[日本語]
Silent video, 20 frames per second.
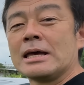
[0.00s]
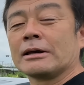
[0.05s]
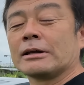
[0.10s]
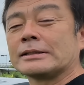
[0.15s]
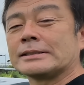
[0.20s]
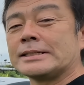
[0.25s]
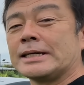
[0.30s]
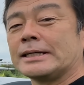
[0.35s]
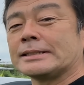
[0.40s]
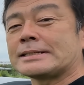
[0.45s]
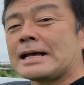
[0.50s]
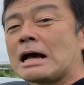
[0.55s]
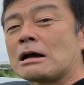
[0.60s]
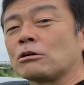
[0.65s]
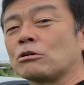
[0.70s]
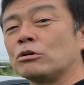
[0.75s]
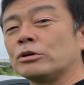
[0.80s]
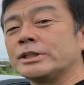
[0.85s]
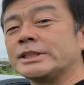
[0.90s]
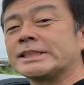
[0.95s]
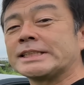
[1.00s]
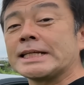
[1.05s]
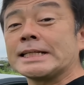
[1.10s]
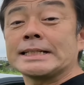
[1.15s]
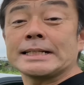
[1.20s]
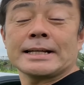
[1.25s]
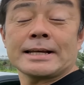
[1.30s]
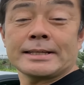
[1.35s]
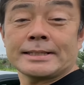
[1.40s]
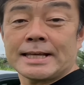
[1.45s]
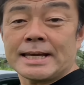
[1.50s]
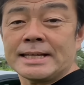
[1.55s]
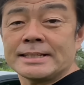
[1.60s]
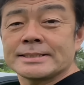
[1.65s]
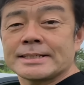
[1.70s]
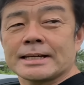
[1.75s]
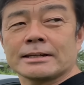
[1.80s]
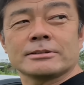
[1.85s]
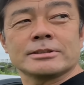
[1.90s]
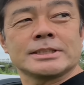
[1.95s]
ん、えー、参考にしていただいて
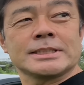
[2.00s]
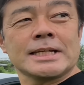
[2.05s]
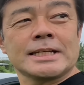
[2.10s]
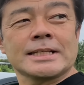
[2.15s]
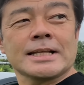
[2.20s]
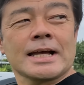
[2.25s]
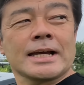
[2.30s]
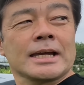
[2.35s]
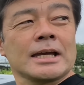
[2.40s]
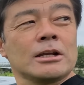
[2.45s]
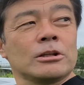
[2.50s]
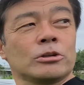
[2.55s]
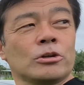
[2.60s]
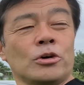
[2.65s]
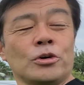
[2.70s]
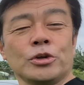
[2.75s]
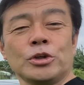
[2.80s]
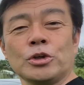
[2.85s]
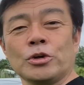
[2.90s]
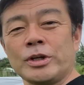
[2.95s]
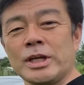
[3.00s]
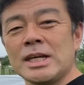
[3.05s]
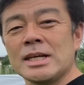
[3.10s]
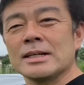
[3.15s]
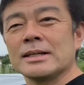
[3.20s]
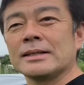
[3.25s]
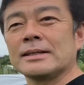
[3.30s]
チェックしていただけるとより